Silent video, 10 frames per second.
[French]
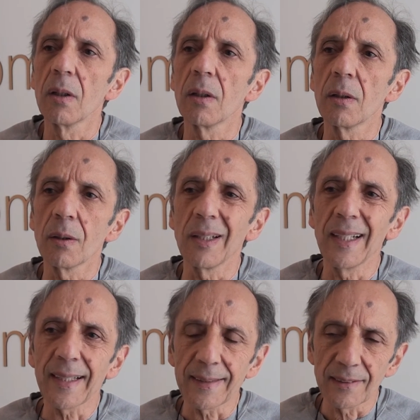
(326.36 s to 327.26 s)
euh,
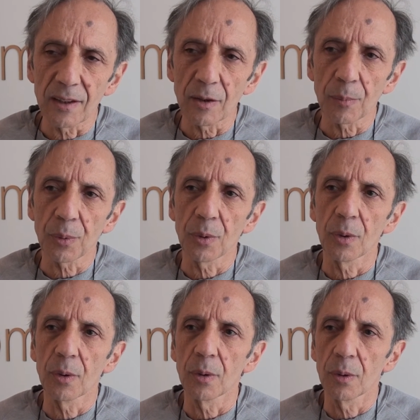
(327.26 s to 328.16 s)

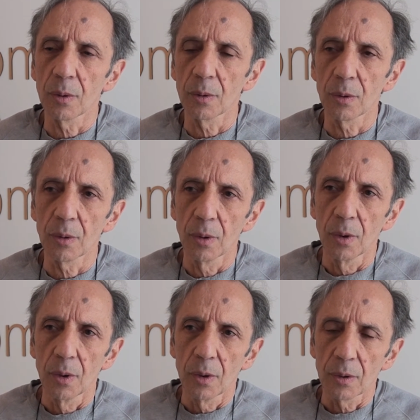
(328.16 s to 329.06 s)
l'exemple
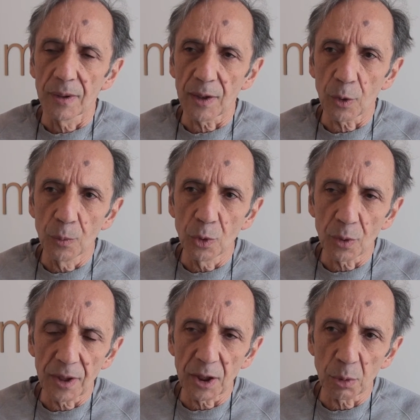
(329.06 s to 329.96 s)
des
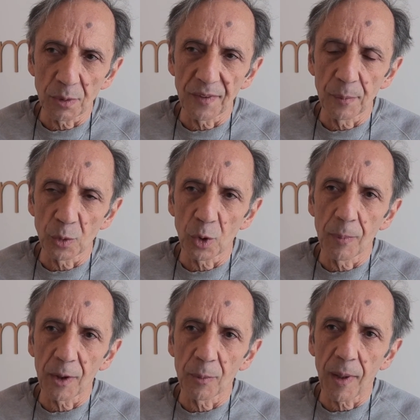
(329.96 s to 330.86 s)
communautés juives et
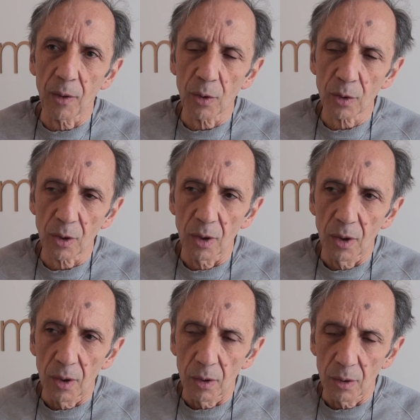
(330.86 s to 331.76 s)
musulmanes au Maroc,
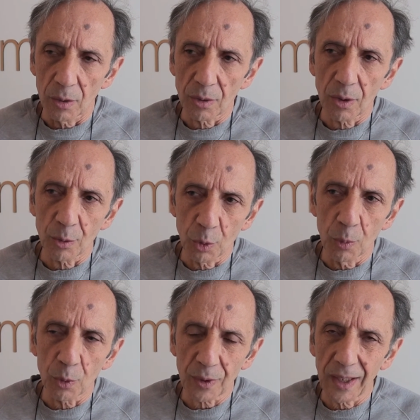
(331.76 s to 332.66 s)
tente de
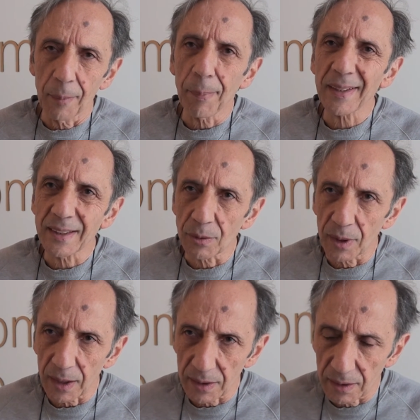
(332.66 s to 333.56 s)
montrer la
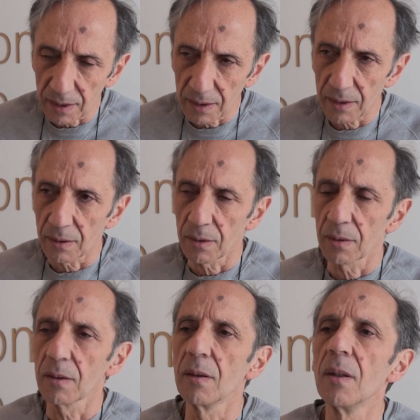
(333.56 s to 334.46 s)
particularité
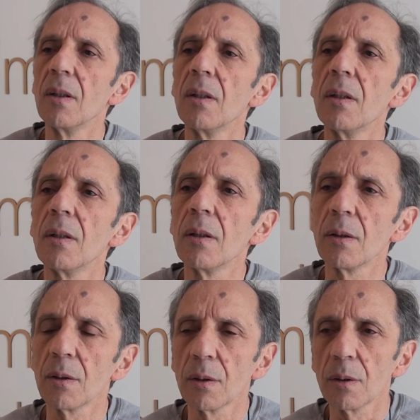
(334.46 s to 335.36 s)

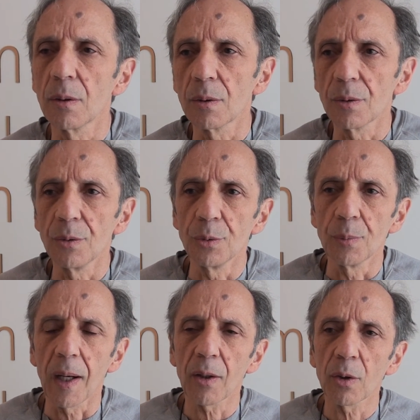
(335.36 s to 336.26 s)
du
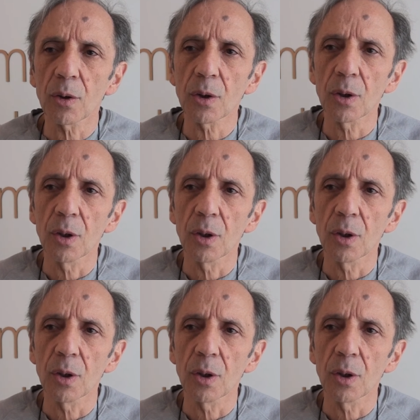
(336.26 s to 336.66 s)
Maroc